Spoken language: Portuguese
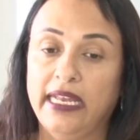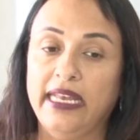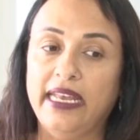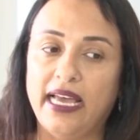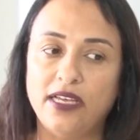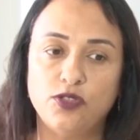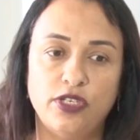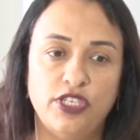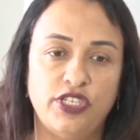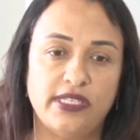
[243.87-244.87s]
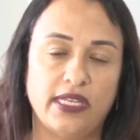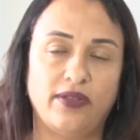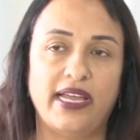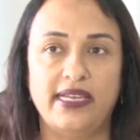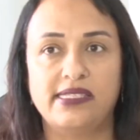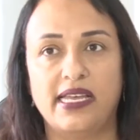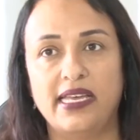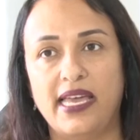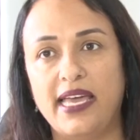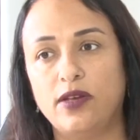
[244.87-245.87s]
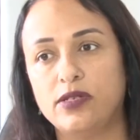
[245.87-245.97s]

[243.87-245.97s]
Na jurisdição da SRE,